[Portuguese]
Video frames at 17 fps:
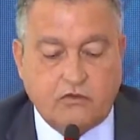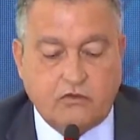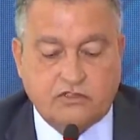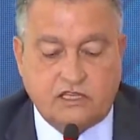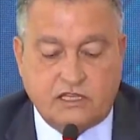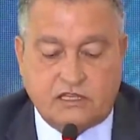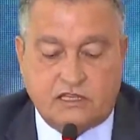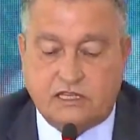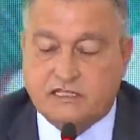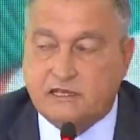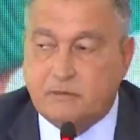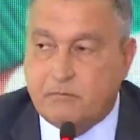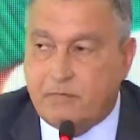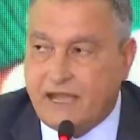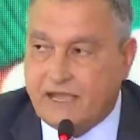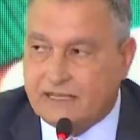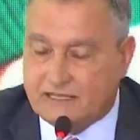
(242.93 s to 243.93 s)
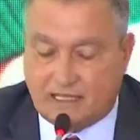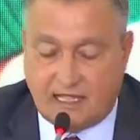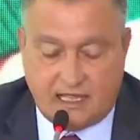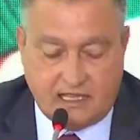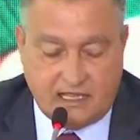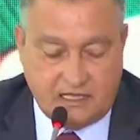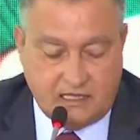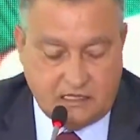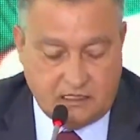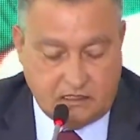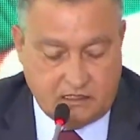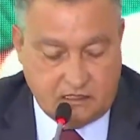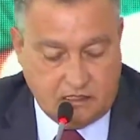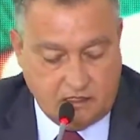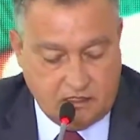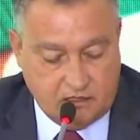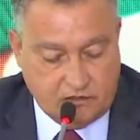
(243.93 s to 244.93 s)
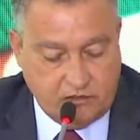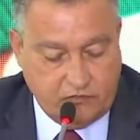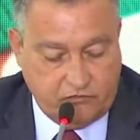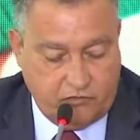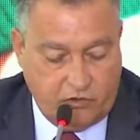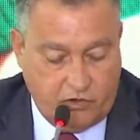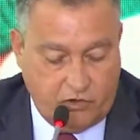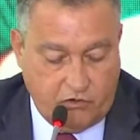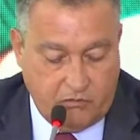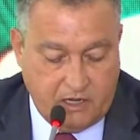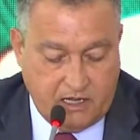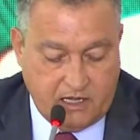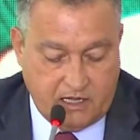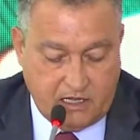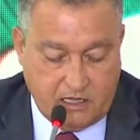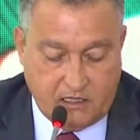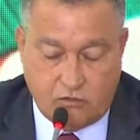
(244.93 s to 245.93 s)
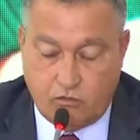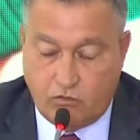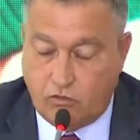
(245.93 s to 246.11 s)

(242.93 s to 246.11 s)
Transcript: com certeza impactar de forma